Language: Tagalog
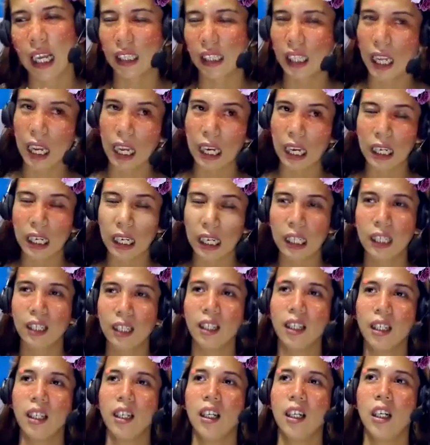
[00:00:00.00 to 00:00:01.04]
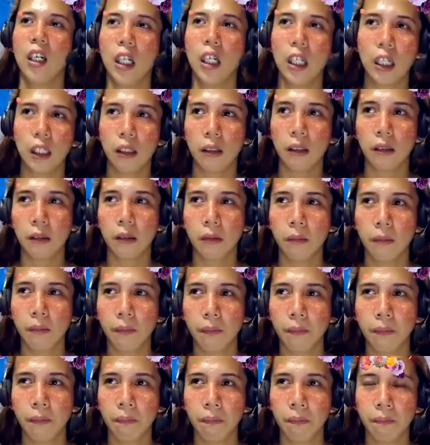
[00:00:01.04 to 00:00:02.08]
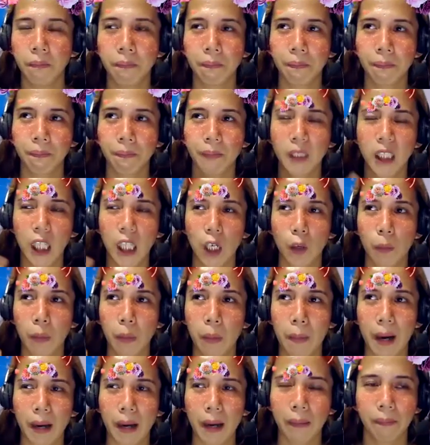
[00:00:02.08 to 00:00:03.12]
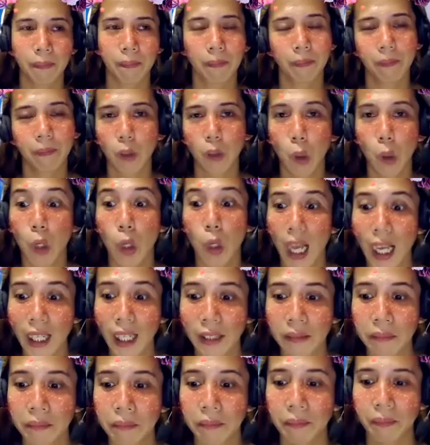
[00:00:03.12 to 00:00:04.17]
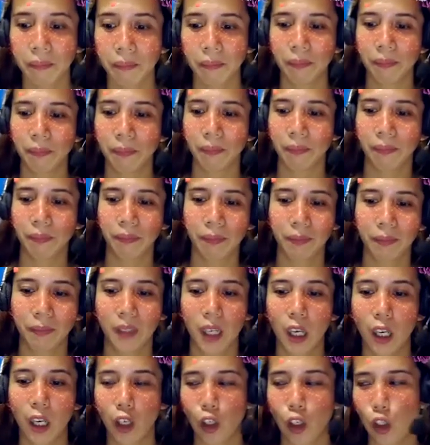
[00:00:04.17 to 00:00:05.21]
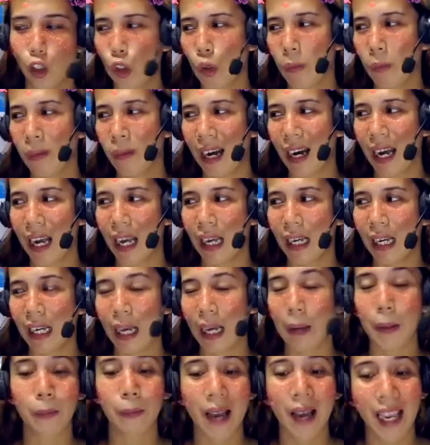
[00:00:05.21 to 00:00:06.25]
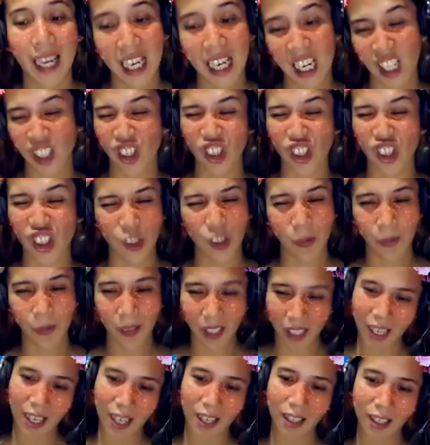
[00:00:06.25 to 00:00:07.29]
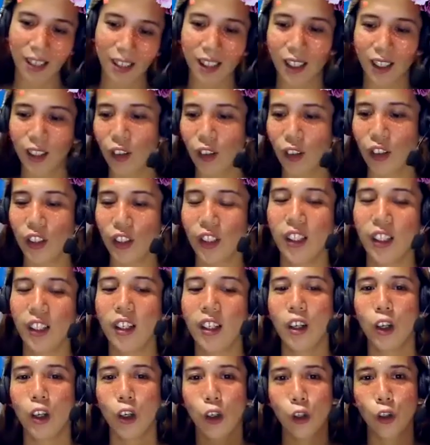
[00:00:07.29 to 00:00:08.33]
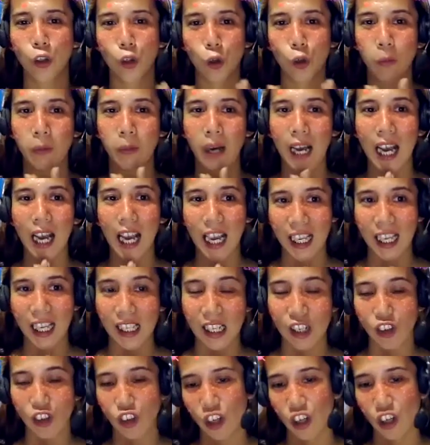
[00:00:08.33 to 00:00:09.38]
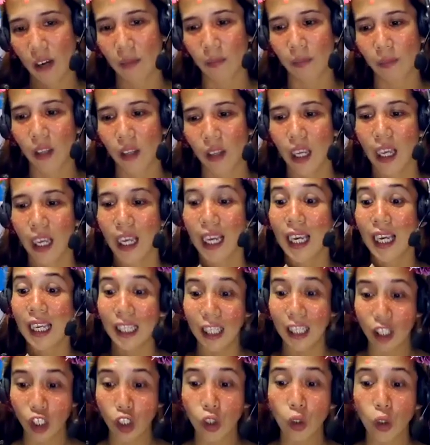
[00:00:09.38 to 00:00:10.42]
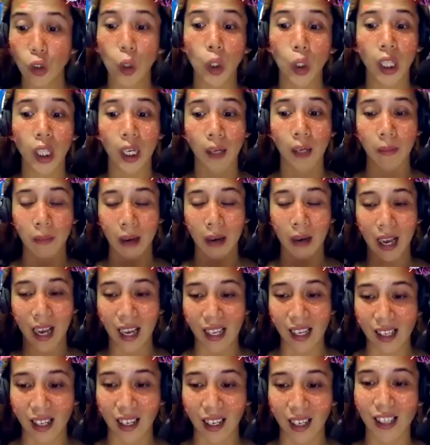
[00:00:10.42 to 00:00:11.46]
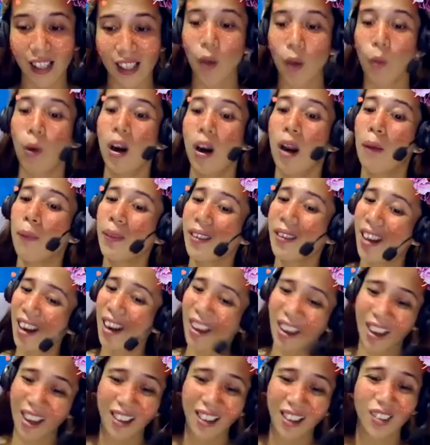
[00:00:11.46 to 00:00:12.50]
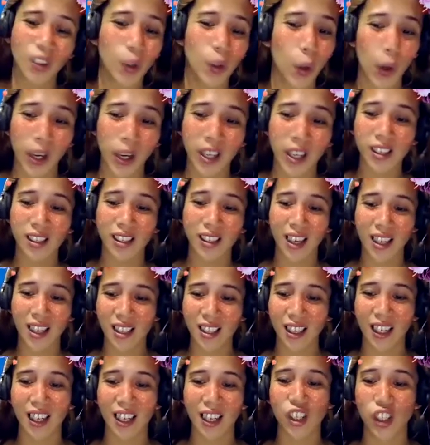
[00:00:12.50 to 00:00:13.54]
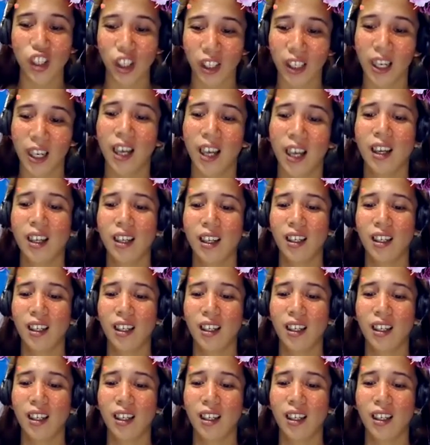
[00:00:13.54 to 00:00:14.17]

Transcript: natin, um, ano pa ba, Ulan. Yung mga kapitbahay na nagsisimisan, ganun. So, makakancel siya. Hindi siya totally makakancel kasi wala pa talagang noise cancellation na